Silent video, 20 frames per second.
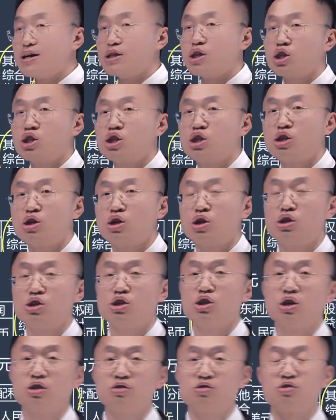额呢，是
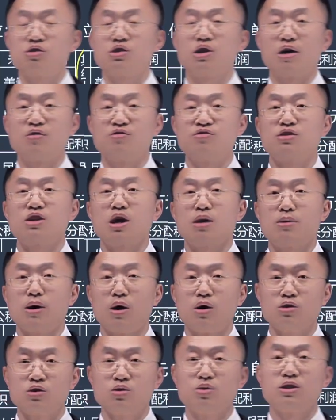折资产负债
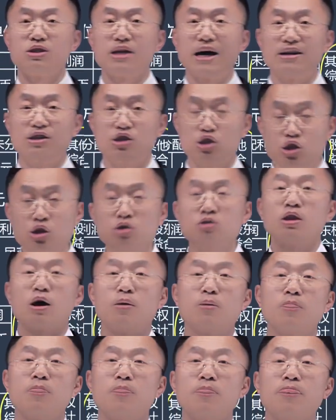表所产生
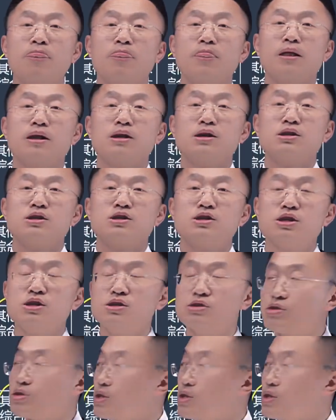的，因